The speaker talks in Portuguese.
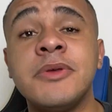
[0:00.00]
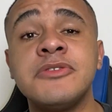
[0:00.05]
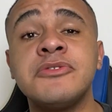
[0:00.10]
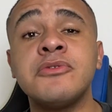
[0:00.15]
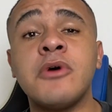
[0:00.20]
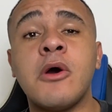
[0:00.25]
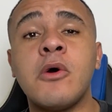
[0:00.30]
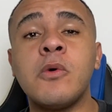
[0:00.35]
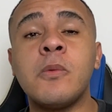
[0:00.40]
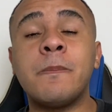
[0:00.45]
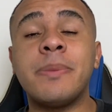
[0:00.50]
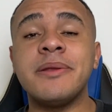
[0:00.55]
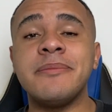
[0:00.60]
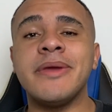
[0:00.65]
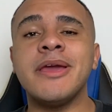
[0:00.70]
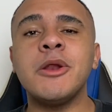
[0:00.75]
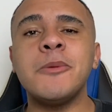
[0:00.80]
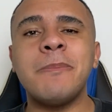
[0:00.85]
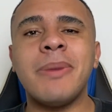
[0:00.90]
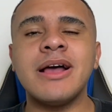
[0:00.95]
Pessoal, o
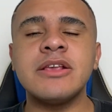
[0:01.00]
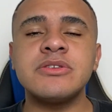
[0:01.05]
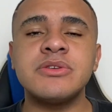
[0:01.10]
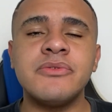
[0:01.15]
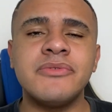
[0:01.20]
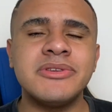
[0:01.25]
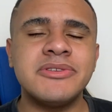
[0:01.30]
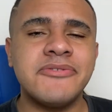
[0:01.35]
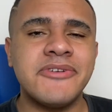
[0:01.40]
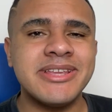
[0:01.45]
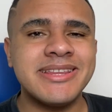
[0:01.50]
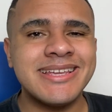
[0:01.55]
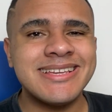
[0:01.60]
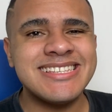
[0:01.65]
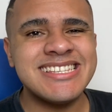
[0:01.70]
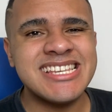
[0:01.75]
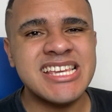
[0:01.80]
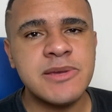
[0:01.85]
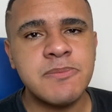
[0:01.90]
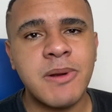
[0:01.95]
primeiro passo que você vai ter
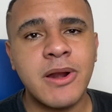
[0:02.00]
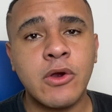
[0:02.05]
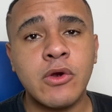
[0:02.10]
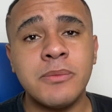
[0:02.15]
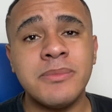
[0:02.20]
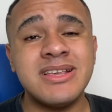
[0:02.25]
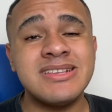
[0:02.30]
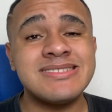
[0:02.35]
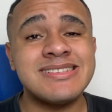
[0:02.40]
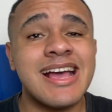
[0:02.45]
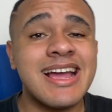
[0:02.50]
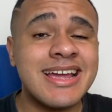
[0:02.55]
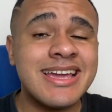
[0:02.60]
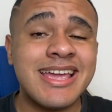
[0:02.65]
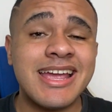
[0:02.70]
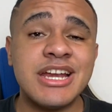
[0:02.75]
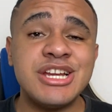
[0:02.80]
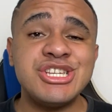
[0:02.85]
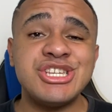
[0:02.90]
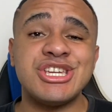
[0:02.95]
que seguir para começar a
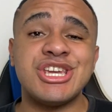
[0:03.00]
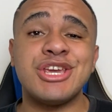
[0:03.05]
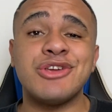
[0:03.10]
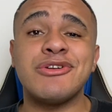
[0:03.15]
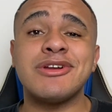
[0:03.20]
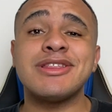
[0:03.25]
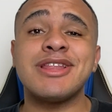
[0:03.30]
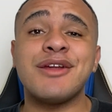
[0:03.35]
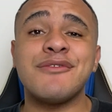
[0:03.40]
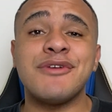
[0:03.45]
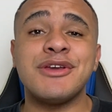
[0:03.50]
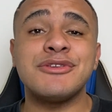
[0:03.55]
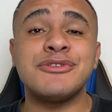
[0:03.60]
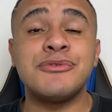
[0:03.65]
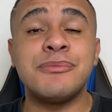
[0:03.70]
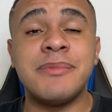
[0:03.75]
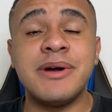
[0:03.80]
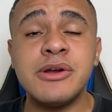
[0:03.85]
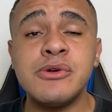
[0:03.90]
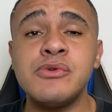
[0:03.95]
ganhar dinheiro
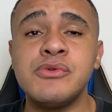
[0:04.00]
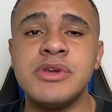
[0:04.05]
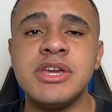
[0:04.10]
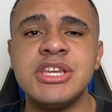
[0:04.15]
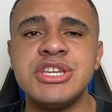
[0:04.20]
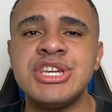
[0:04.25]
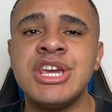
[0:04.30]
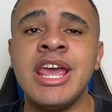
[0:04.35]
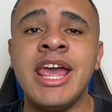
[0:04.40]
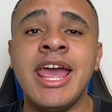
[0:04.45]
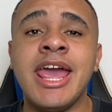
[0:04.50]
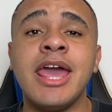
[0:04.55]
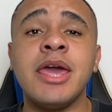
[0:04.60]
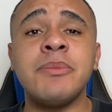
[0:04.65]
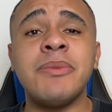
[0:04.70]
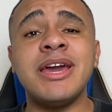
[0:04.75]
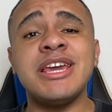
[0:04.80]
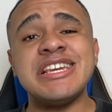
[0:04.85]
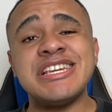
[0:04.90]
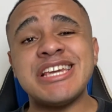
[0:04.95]
através do Banco It
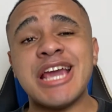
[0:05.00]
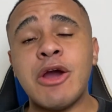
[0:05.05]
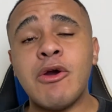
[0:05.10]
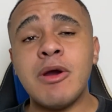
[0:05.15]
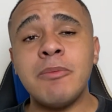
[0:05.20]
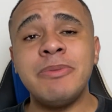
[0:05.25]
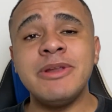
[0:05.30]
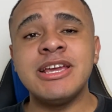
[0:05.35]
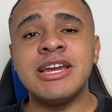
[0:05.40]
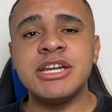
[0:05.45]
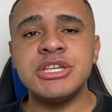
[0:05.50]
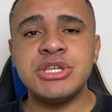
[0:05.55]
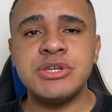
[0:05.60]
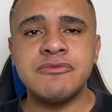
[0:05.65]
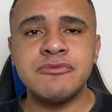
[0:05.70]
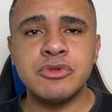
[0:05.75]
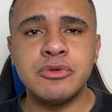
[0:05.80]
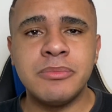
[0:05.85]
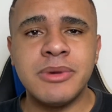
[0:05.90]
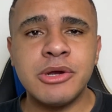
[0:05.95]
é baixar o
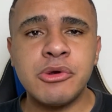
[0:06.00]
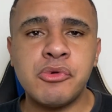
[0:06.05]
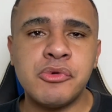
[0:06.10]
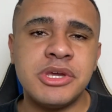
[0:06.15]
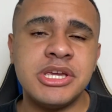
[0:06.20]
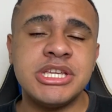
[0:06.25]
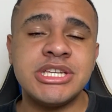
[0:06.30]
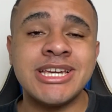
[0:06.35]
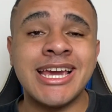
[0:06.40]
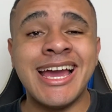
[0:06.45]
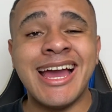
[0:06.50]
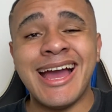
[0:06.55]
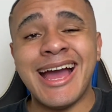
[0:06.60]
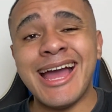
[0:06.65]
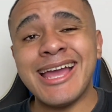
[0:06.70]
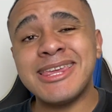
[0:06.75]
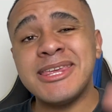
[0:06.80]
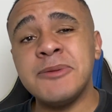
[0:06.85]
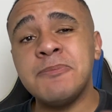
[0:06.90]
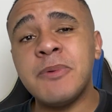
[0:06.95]
aplicativo do Banco It
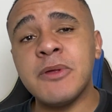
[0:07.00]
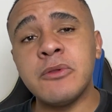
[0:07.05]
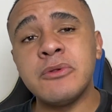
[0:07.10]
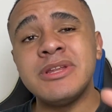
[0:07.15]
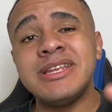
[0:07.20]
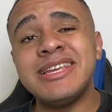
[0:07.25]
aqui pelo